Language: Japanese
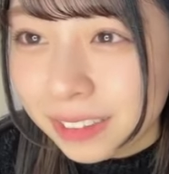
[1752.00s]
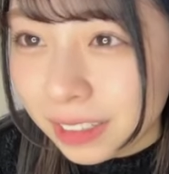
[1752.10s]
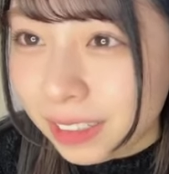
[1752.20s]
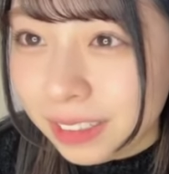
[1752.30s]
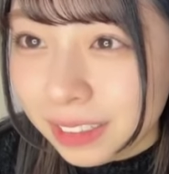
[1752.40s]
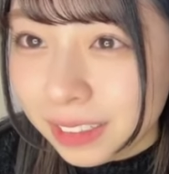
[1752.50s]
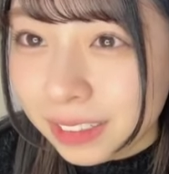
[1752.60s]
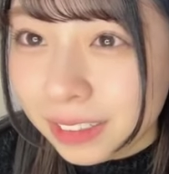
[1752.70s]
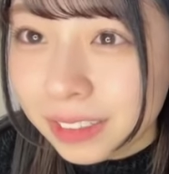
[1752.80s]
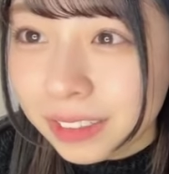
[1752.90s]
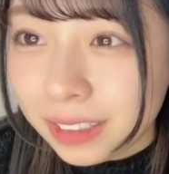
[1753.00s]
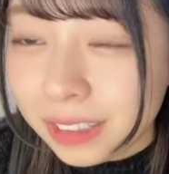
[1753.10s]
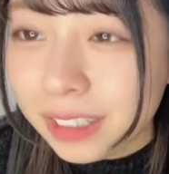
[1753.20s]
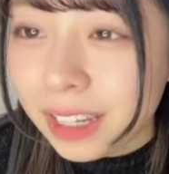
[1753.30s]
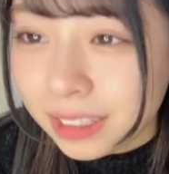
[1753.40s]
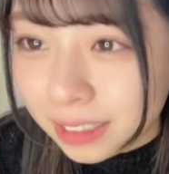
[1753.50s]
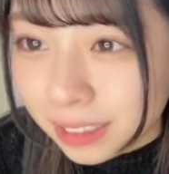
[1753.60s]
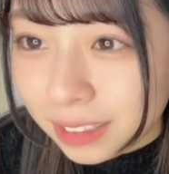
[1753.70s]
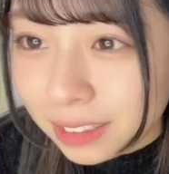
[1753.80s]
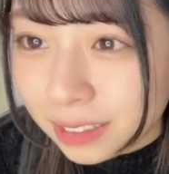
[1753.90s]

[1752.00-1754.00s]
2人 ?1 対 1?